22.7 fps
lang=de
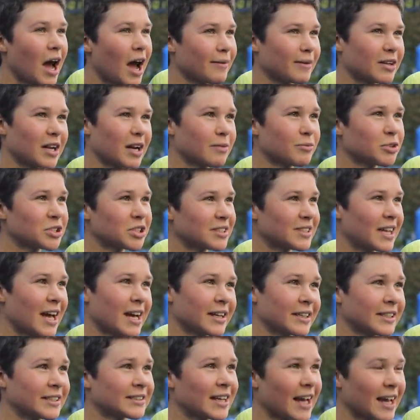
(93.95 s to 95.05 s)
Aber da muss ich sagen,
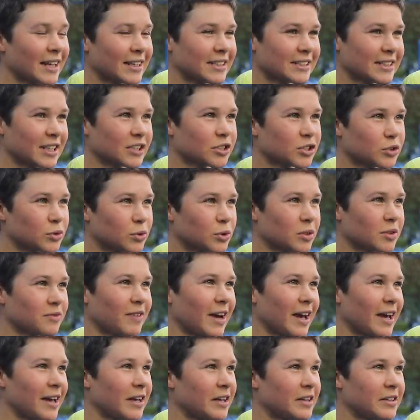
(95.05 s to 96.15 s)
ging es eigentlich ganz gut,
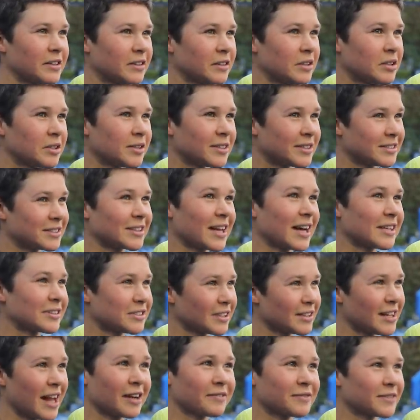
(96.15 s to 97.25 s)
weil ich das
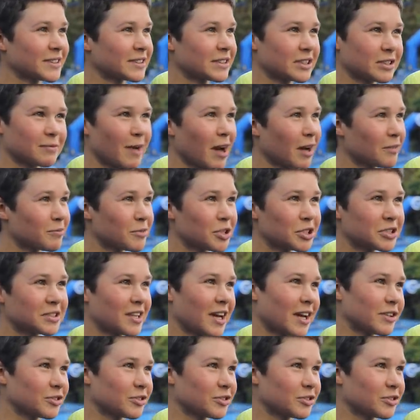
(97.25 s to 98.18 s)
Ganze langfristig machen möchte.